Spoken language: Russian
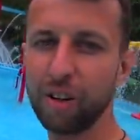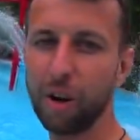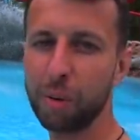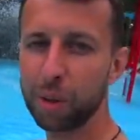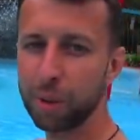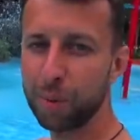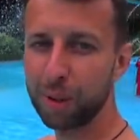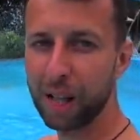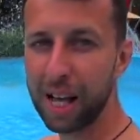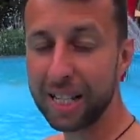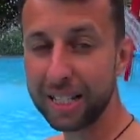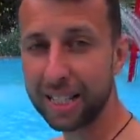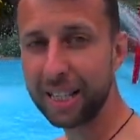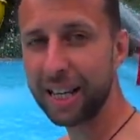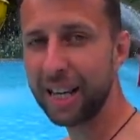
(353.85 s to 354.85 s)
В общем,
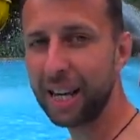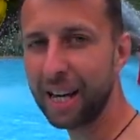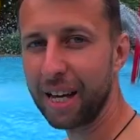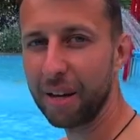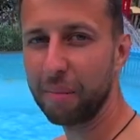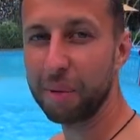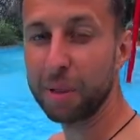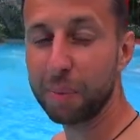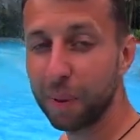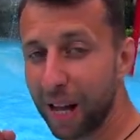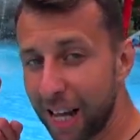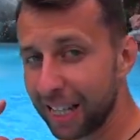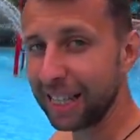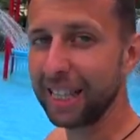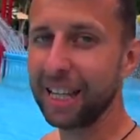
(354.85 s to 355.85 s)
классные,
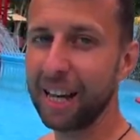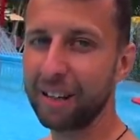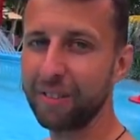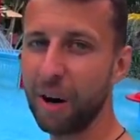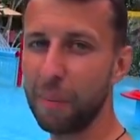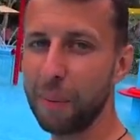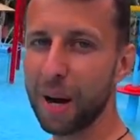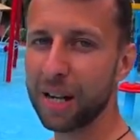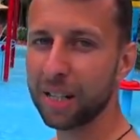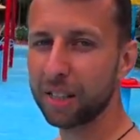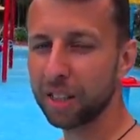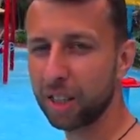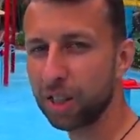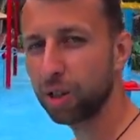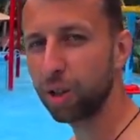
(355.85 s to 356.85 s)
бесплатные аквапарк на
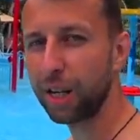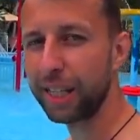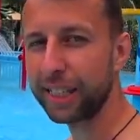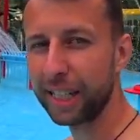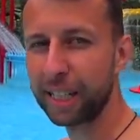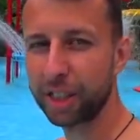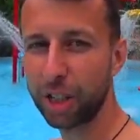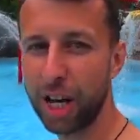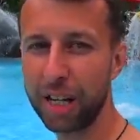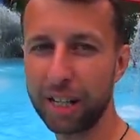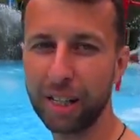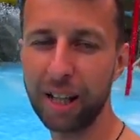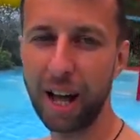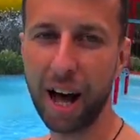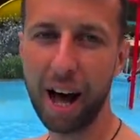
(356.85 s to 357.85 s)
территории отеля
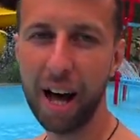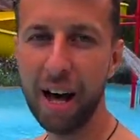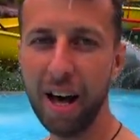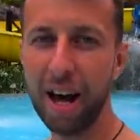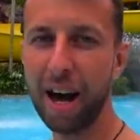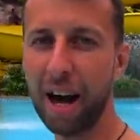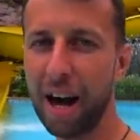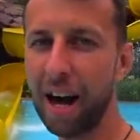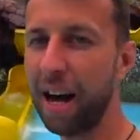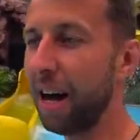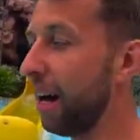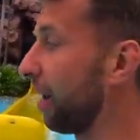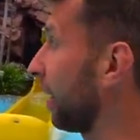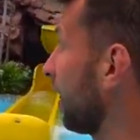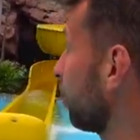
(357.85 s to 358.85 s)
Шангрила.
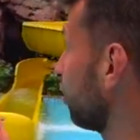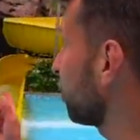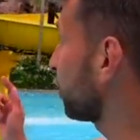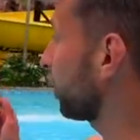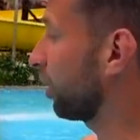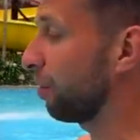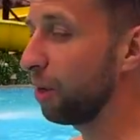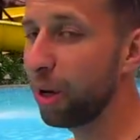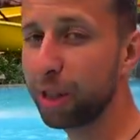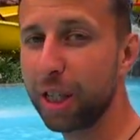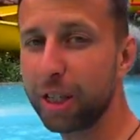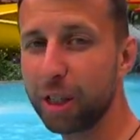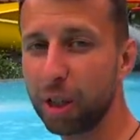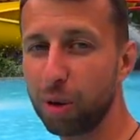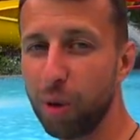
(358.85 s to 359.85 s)
А, хорошие легенькие